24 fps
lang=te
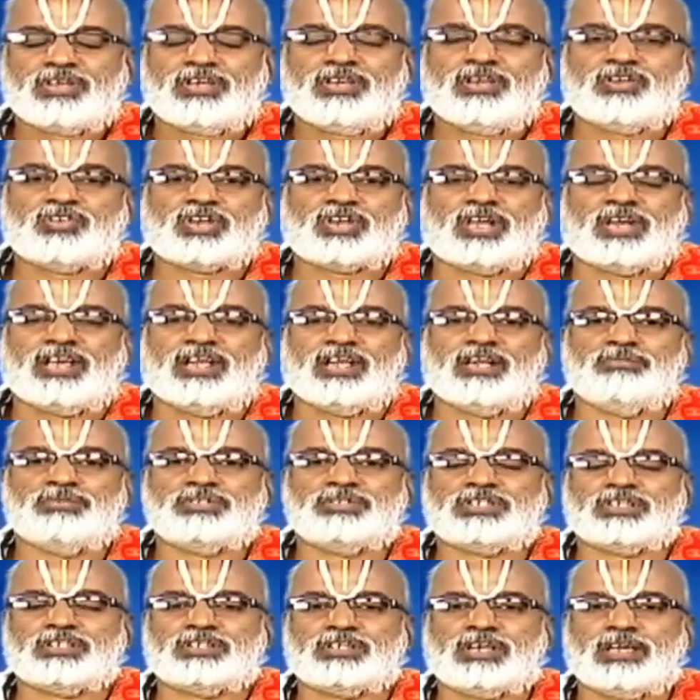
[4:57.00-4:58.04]
ఈ శరీరం
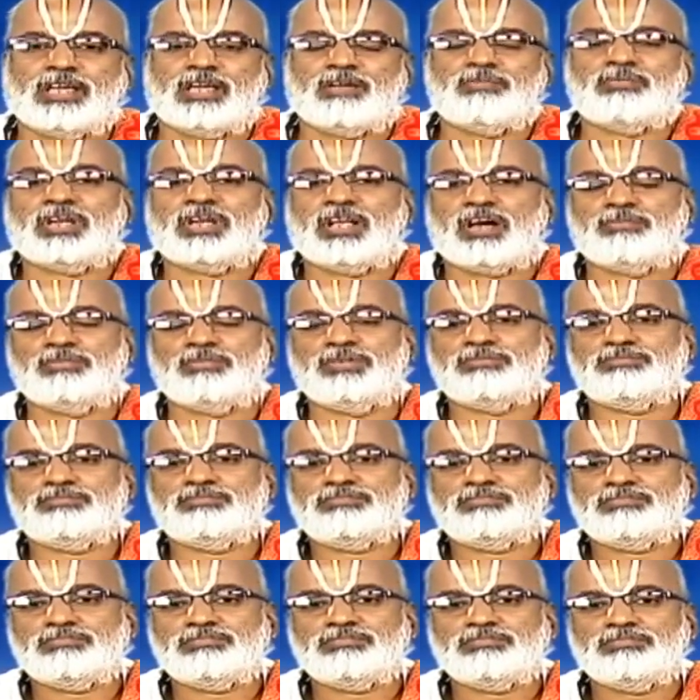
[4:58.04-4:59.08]
చేత ఏమి లాభం
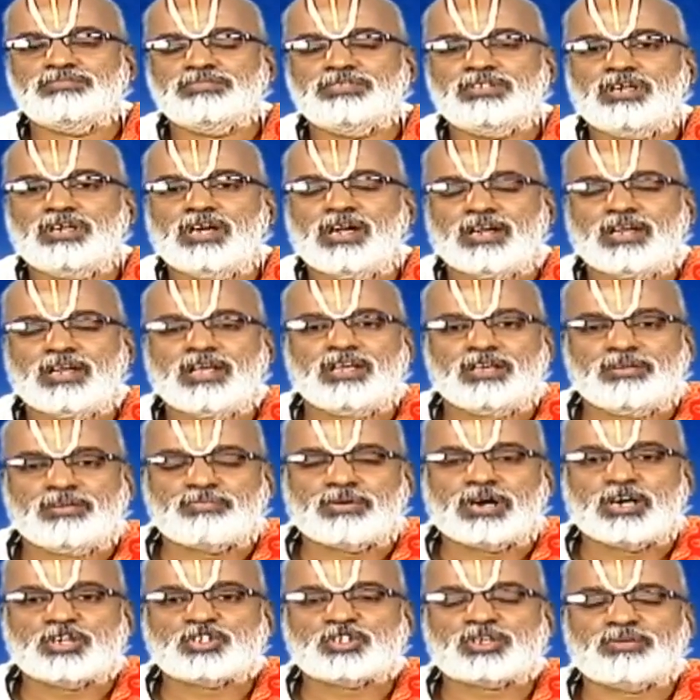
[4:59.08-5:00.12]
అంటే ఈ
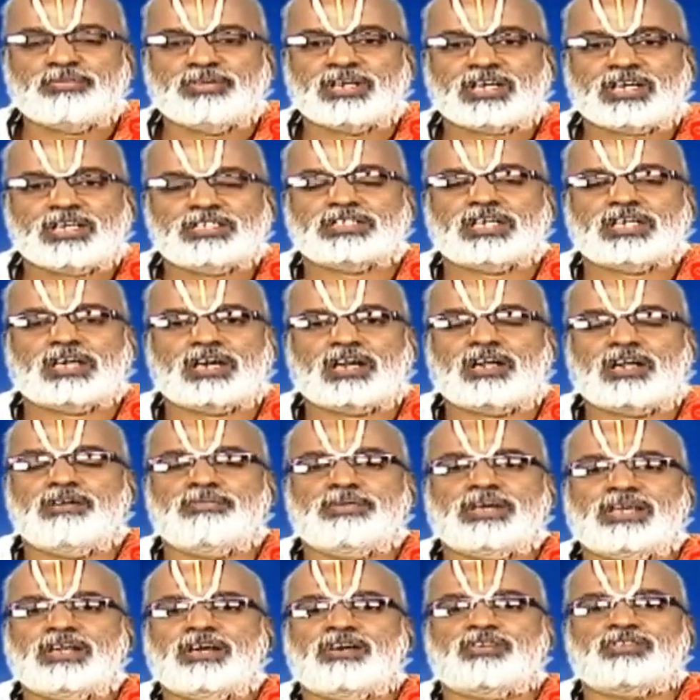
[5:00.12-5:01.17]
పాశురం యొక్క
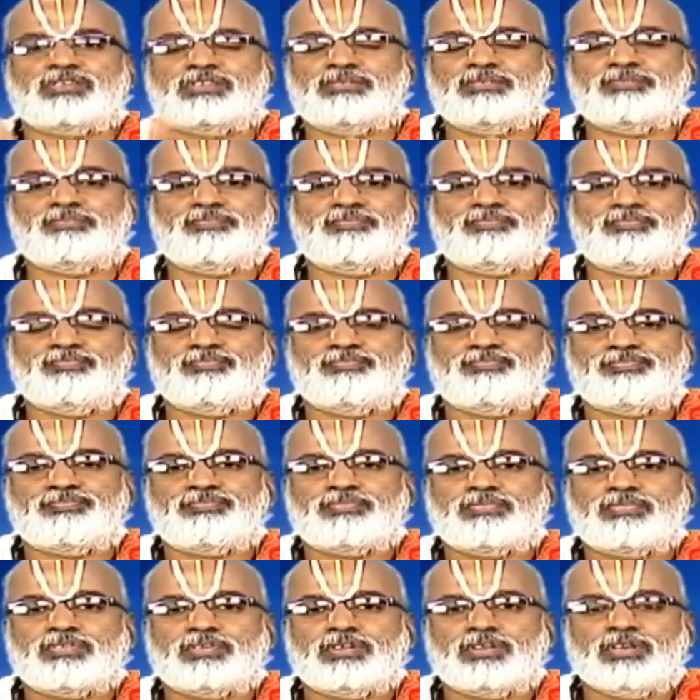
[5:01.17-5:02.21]
సంగ్రహమైన అర్థం
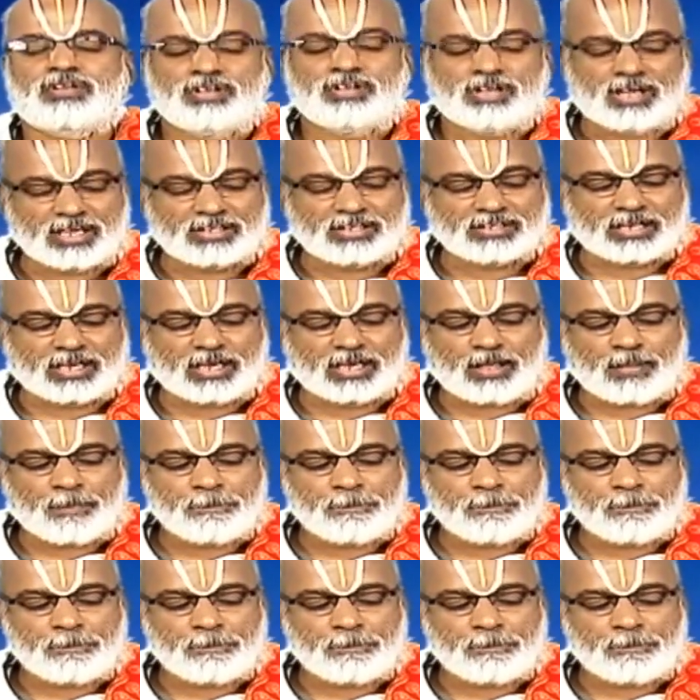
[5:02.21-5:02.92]
అయితే